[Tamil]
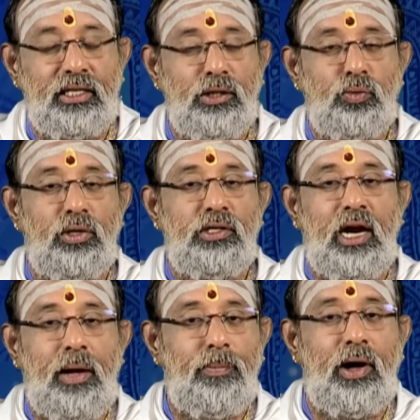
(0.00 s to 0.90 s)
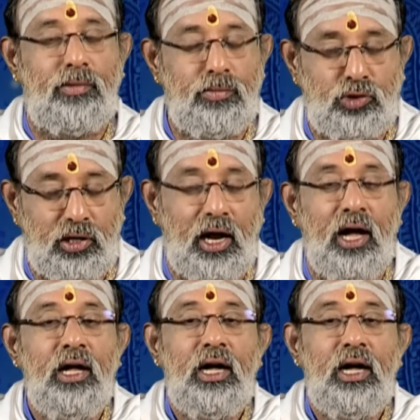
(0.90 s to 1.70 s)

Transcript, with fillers: அதாவது ஒன்றாம் பாவம் சொல்கிறா